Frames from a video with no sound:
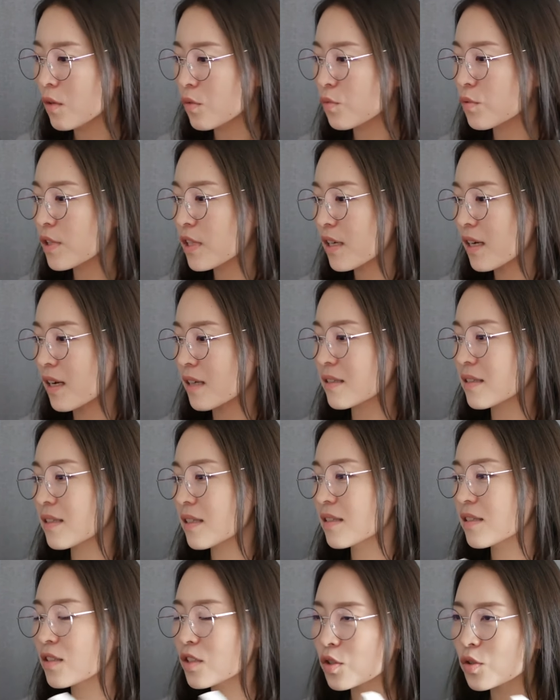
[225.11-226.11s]
우리
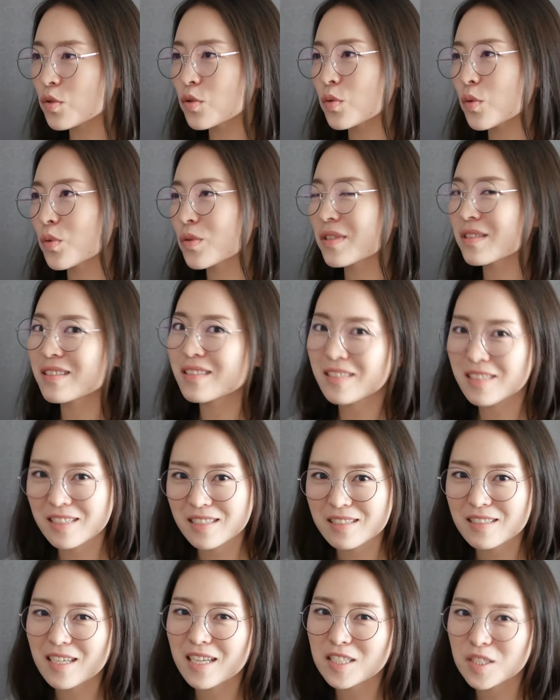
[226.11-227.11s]
각자는 스스로는
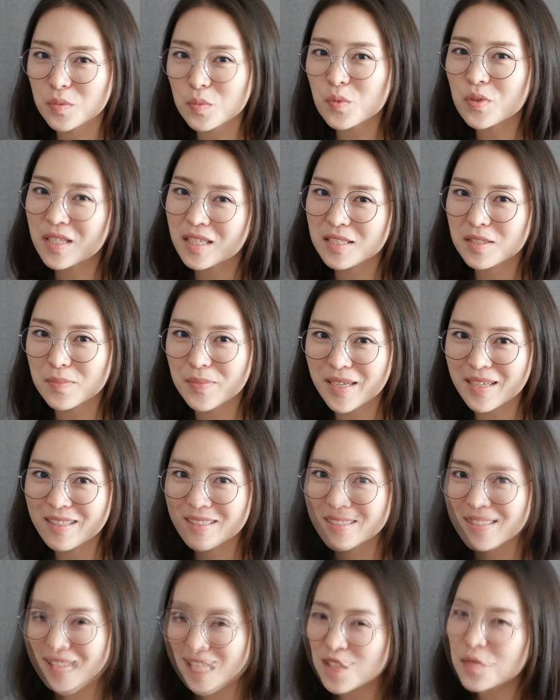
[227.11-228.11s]
의식을 하지 못하지만
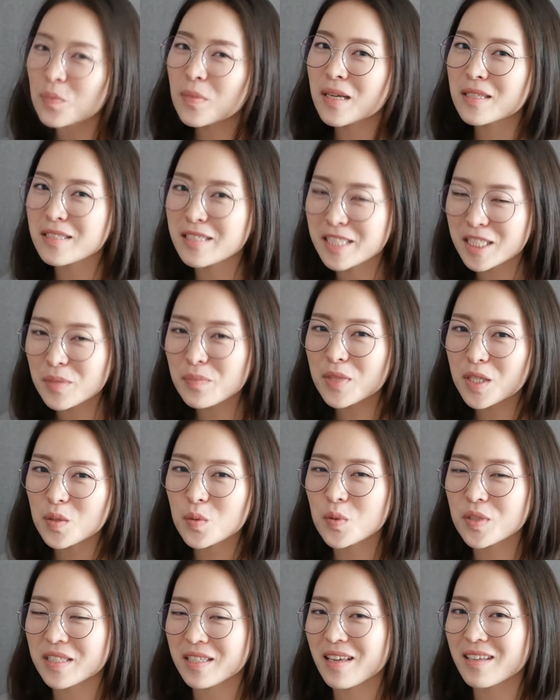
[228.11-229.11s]
자신만의 심리
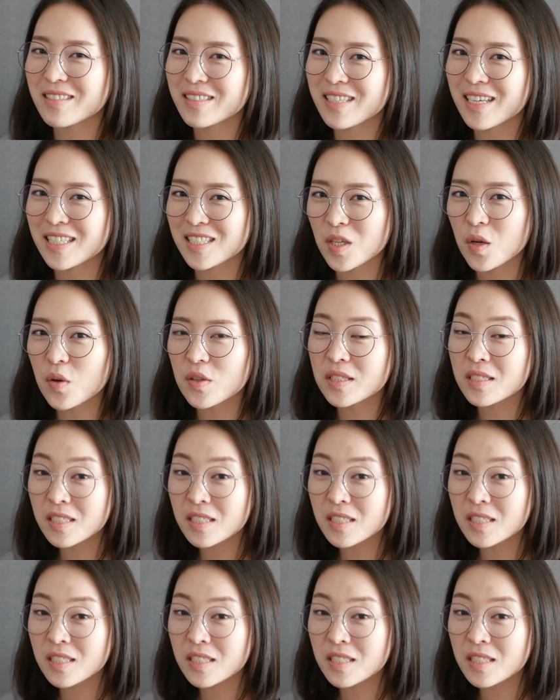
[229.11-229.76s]
도식에 의해서